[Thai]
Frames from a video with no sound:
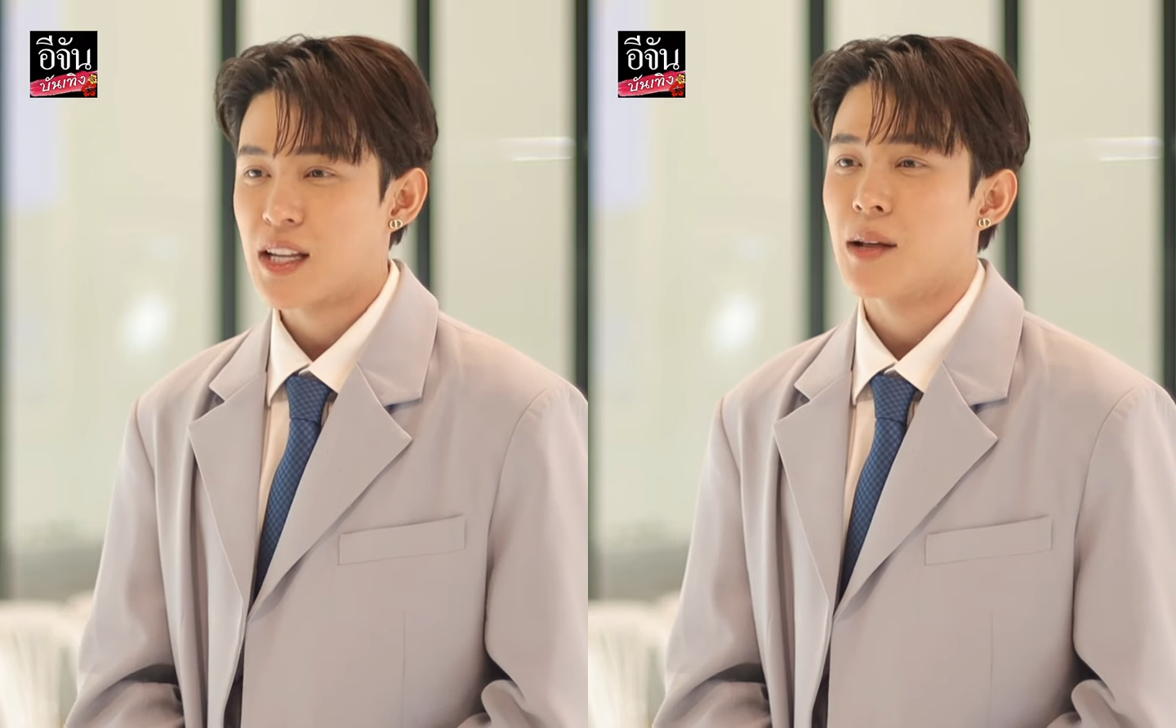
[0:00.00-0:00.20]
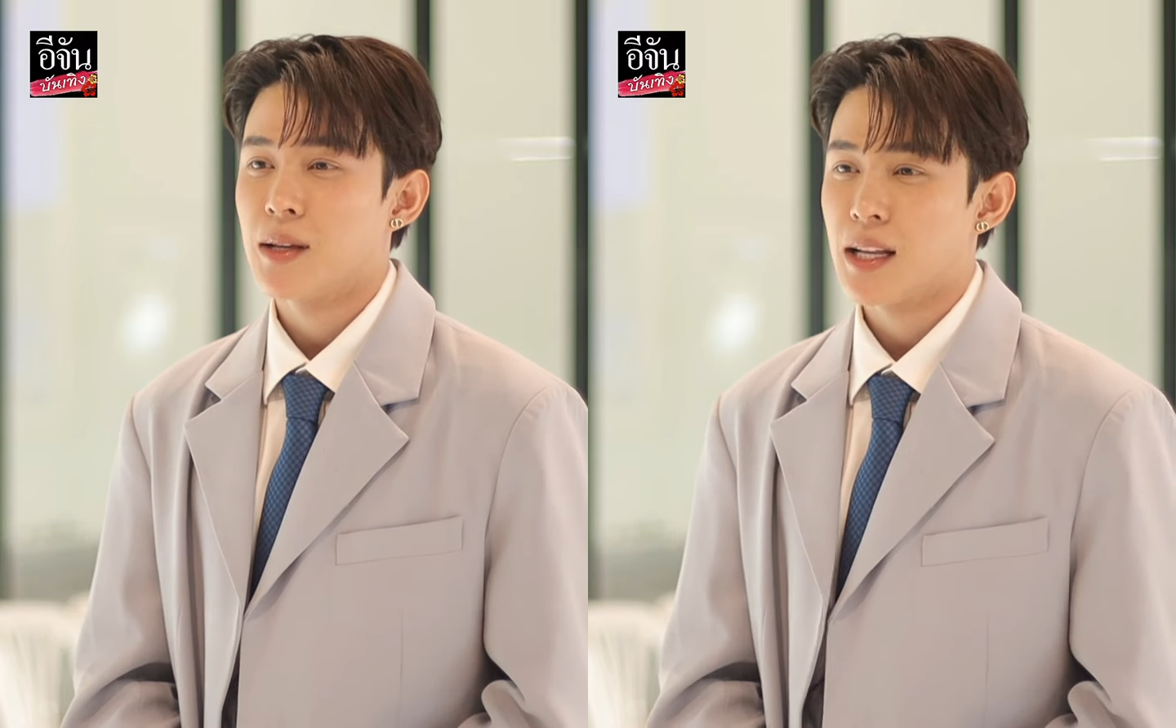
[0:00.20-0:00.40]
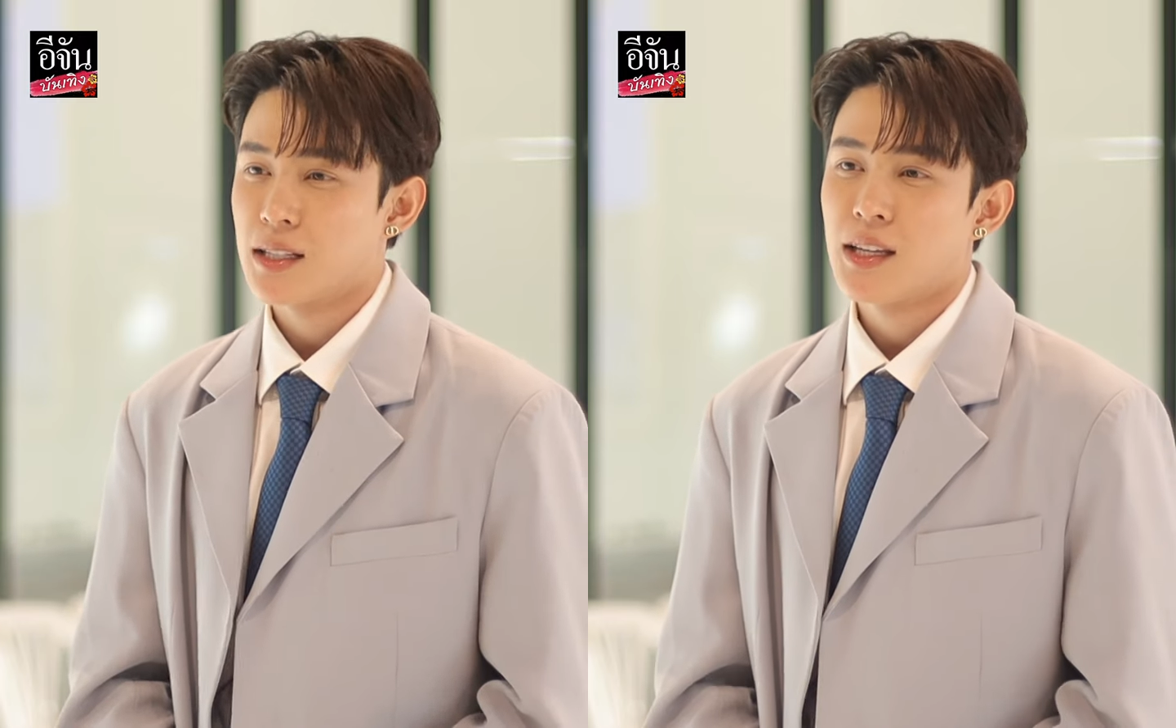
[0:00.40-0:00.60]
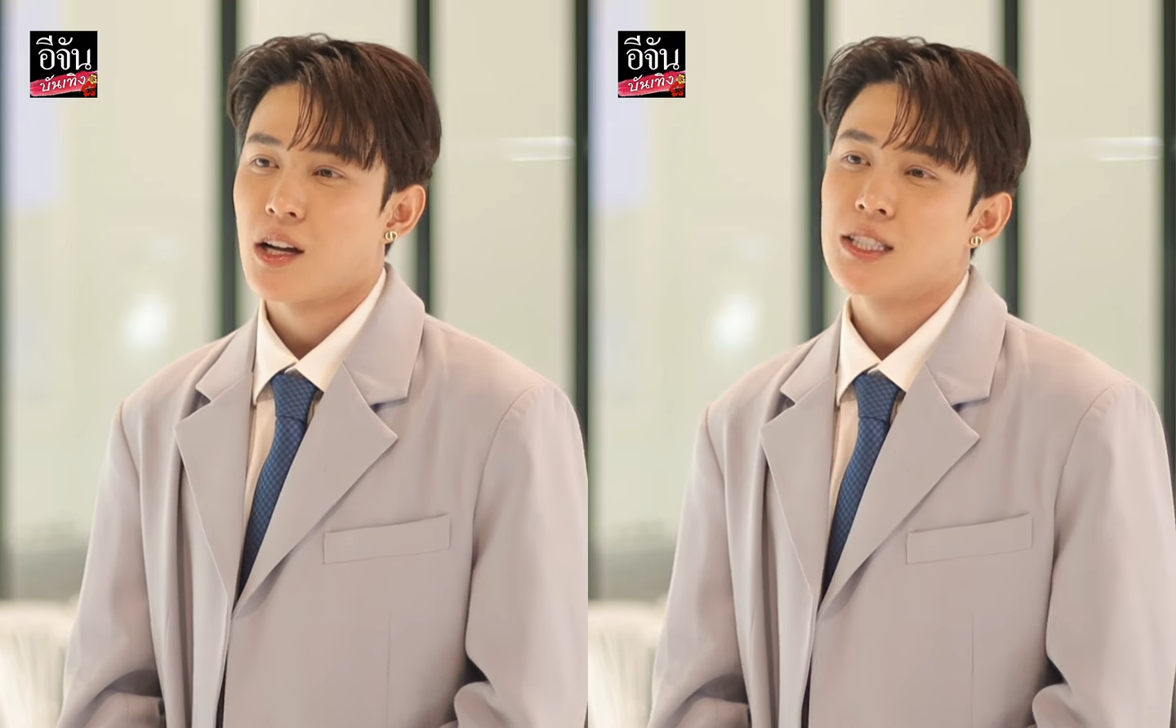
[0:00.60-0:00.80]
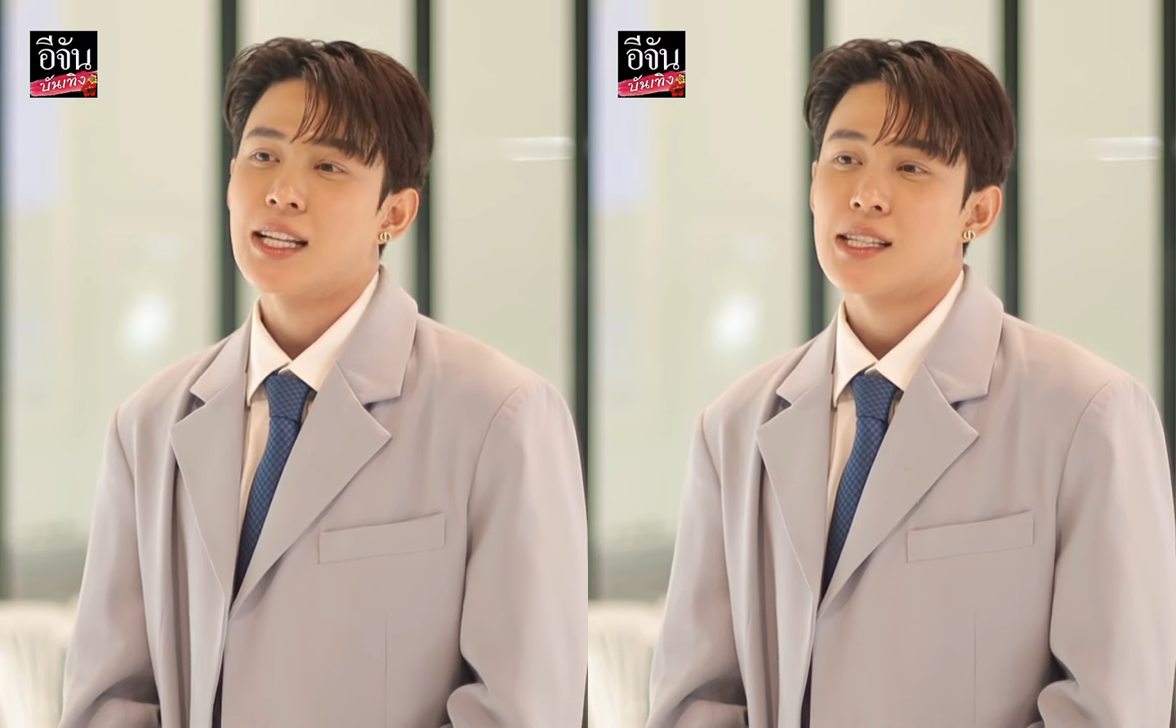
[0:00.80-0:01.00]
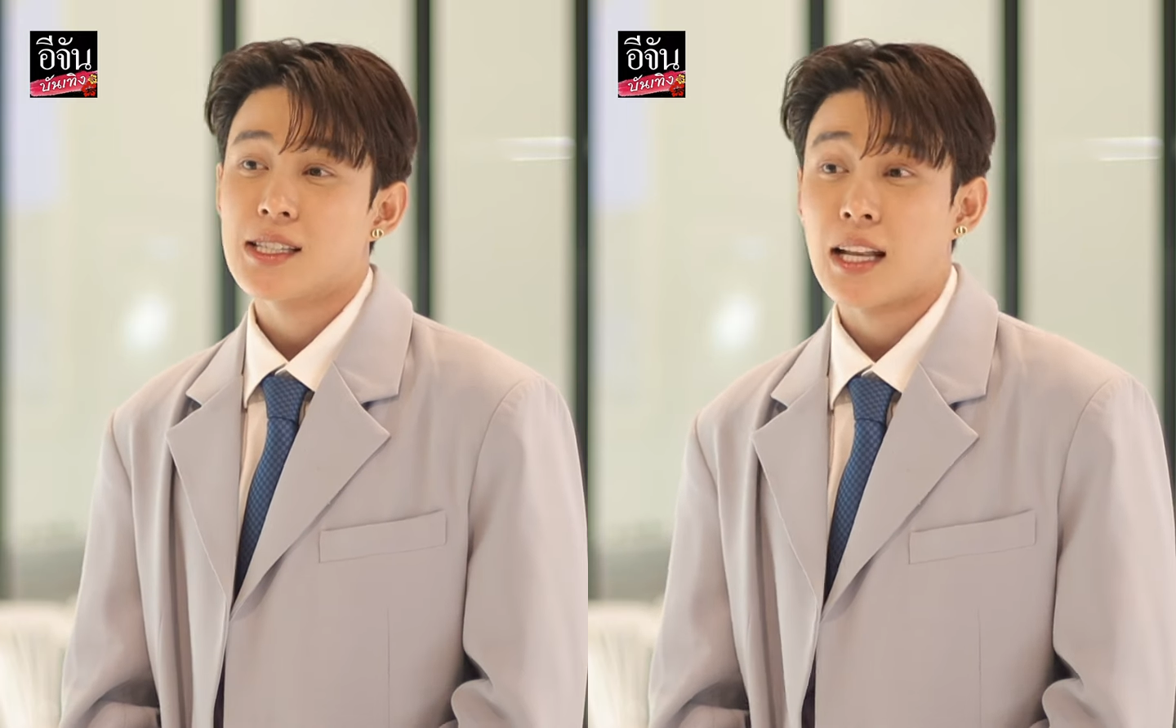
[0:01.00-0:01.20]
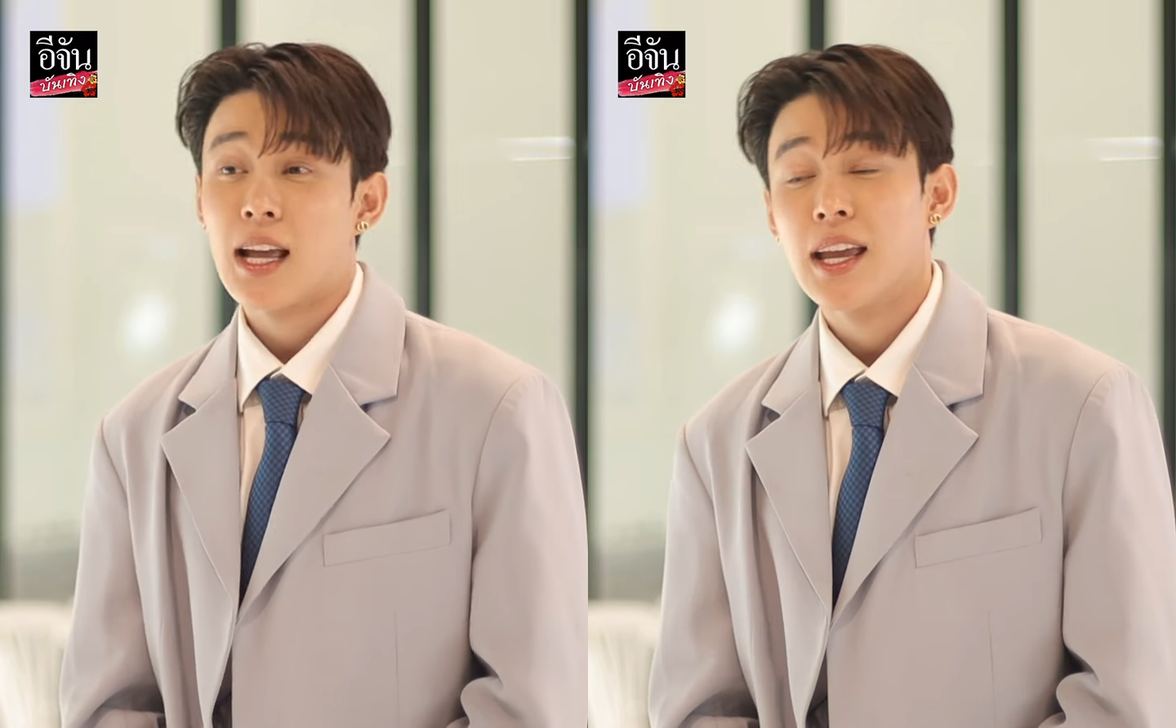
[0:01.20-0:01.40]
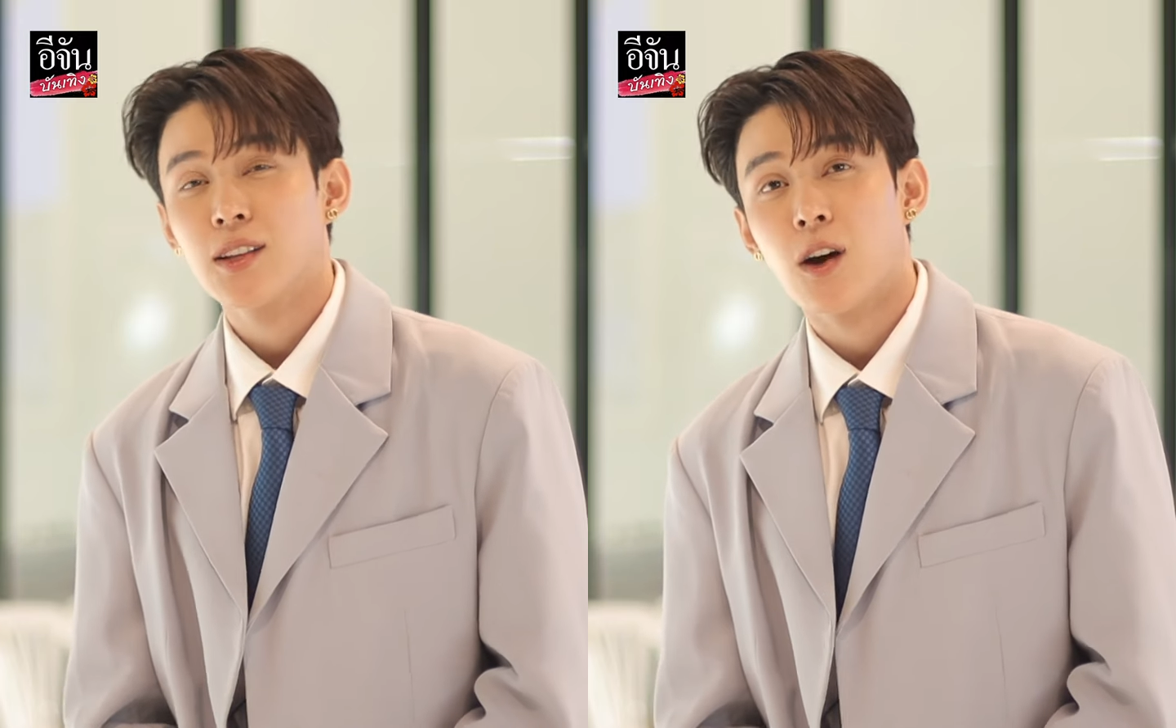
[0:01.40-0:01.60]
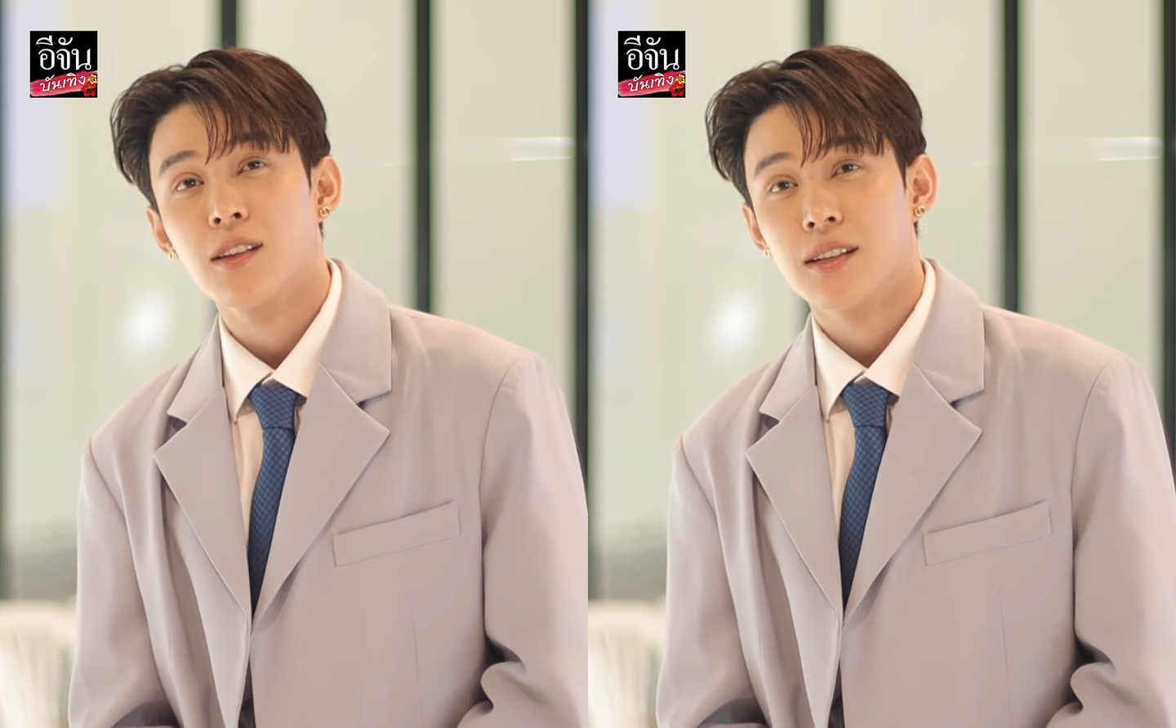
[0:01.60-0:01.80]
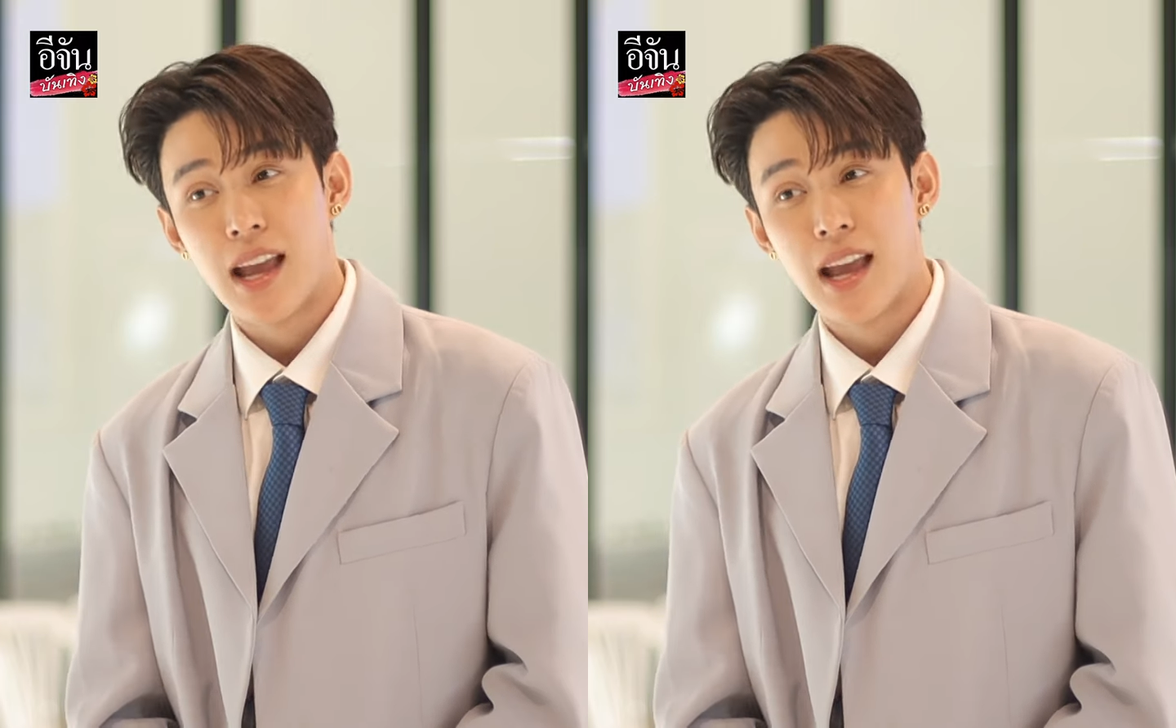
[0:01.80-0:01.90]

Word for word: นคลับเล็กๆที่เขาน่าจะจัดให้ตอน